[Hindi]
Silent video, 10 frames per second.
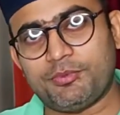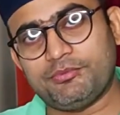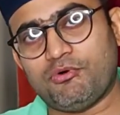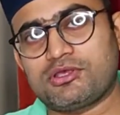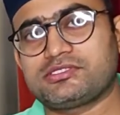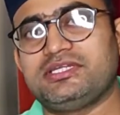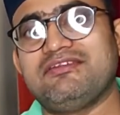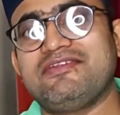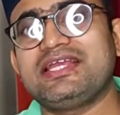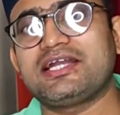ओपन बॉक्स
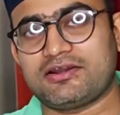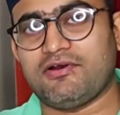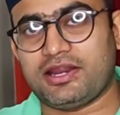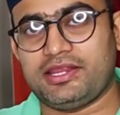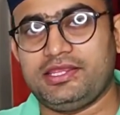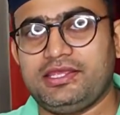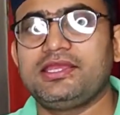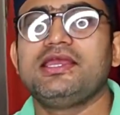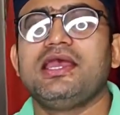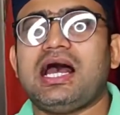डिलीवरी करवा रहे हैं